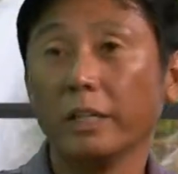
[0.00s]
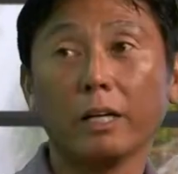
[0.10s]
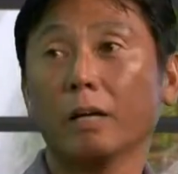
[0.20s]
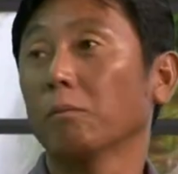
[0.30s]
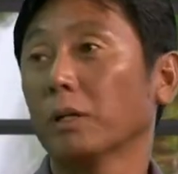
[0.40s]
ね
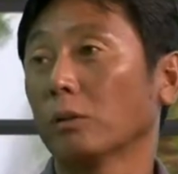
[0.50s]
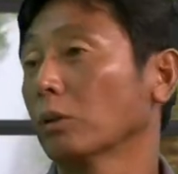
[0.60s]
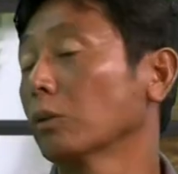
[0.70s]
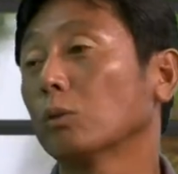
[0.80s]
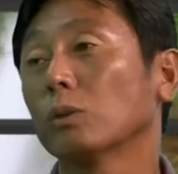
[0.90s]
頑張れとか
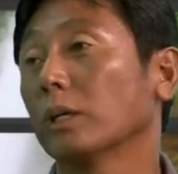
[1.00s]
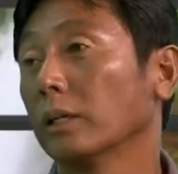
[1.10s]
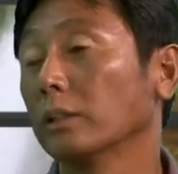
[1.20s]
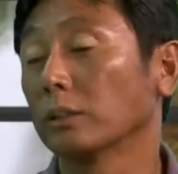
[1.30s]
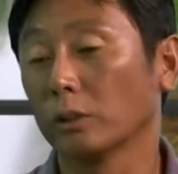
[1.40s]
そういうことはない
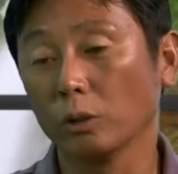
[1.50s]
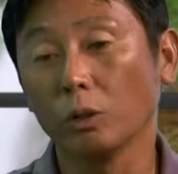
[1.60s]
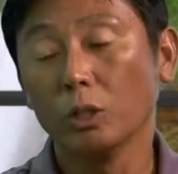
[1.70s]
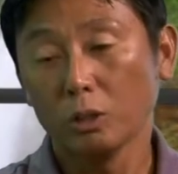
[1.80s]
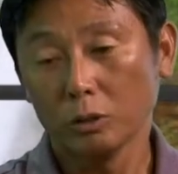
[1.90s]
んですけど、
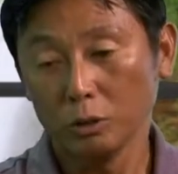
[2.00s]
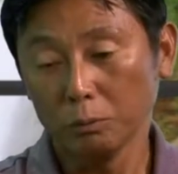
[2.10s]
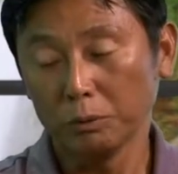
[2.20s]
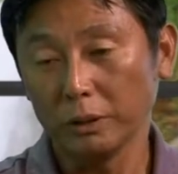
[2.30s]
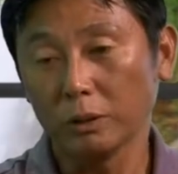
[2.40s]

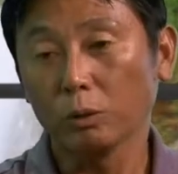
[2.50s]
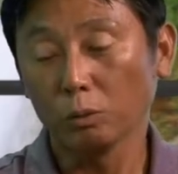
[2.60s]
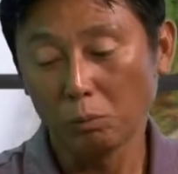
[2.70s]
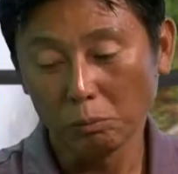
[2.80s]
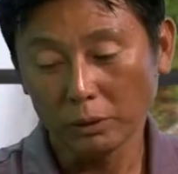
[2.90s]
グループに子ど
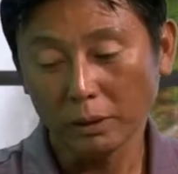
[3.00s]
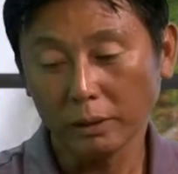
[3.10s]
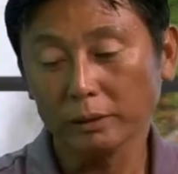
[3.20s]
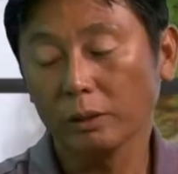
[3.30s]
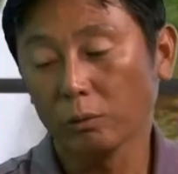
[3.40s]
もも参
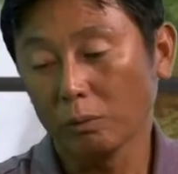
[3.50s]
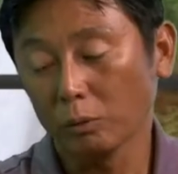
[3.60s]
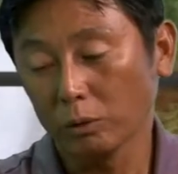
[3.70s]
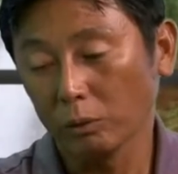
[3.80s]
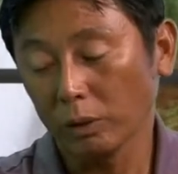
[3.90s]
加して親
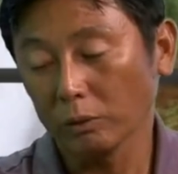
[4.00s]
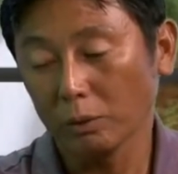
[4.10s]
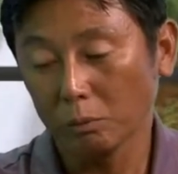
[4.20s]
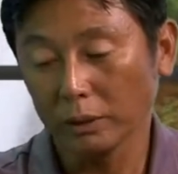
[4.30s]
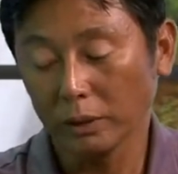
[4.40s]
も親御さん
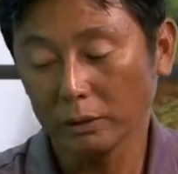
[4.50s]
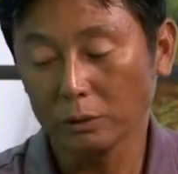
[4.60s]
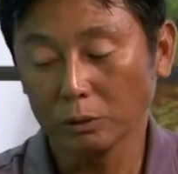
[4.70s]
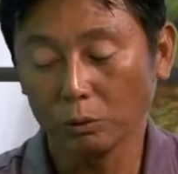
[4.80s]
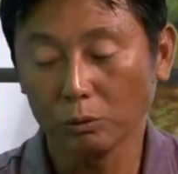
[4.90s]
も参加す
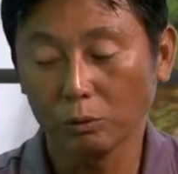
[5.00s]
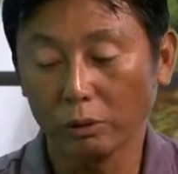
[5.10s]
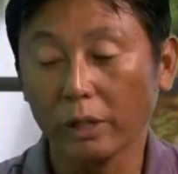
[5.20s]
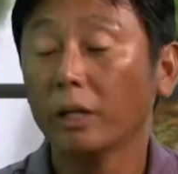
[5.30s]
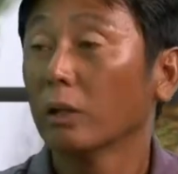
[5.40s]
ることによっ
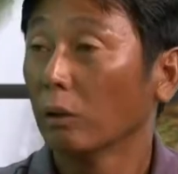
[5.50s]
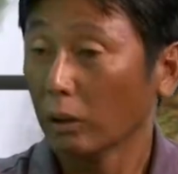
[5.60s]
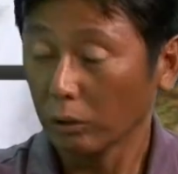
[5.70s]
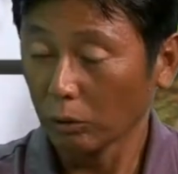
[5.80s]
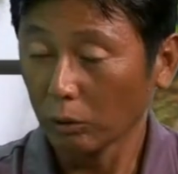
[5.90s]
て、
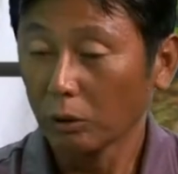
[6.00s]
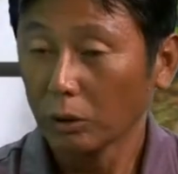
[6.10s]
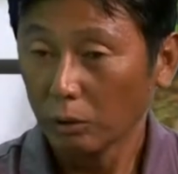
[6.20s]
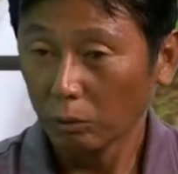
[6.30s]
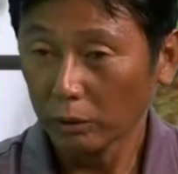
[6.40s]
あの
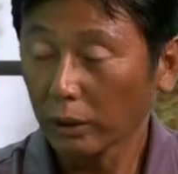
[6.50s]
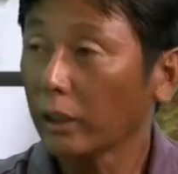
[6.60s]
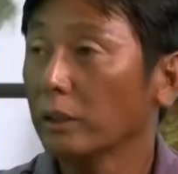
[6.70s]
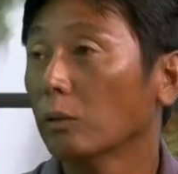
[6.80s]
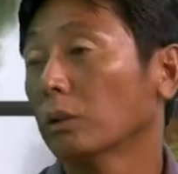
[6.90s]
お互
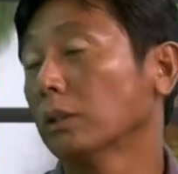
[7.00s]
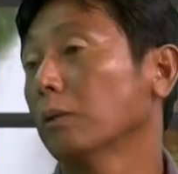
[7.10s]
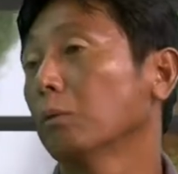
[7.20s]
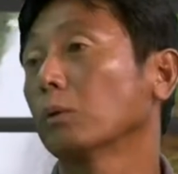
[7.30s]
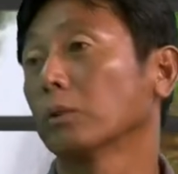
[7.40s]
いにこうやって
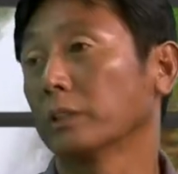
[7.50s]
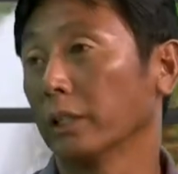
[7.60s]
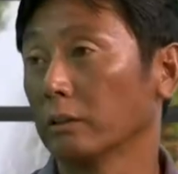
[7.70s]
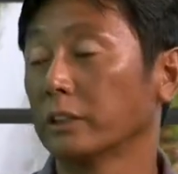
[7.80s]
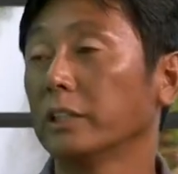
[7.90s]
サポートし合
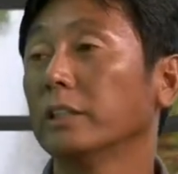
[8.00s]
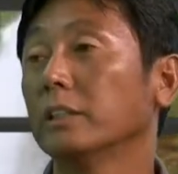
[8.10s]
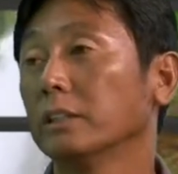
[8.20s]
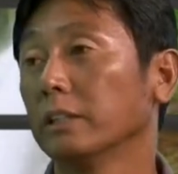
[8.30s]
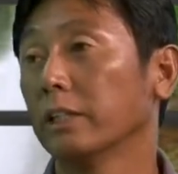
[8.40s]
なるほど
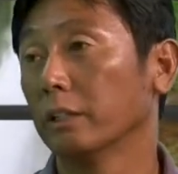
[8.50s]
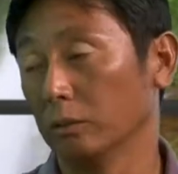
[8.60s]
じゃあ Kids